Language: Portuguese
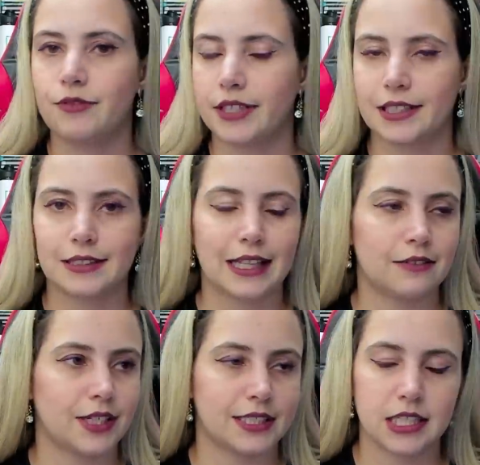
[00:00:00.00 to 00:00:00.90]
vai ter,
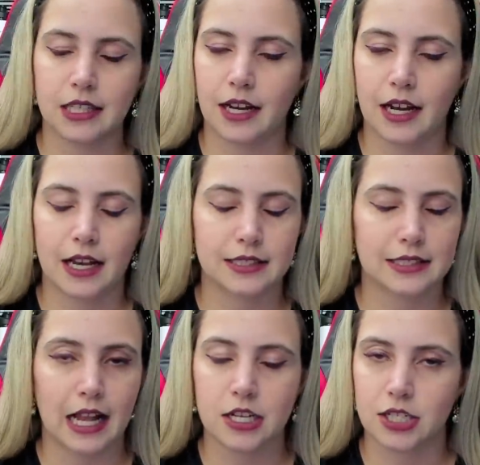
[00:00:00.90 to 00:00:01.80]
vai ter a, as
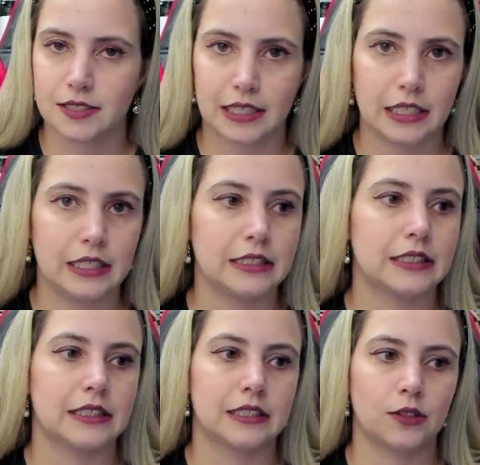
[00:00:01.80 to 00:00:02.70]
taxas
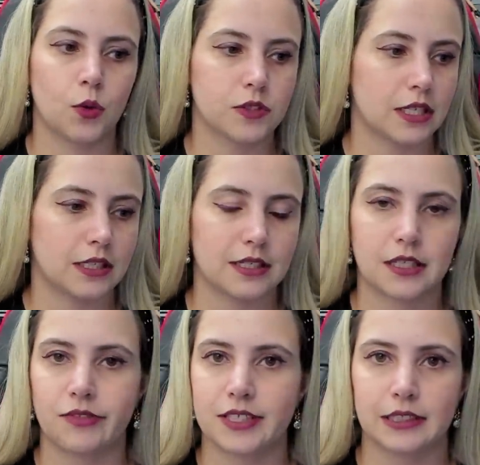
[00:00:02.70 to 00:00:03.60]
ainda, com certeza vai ser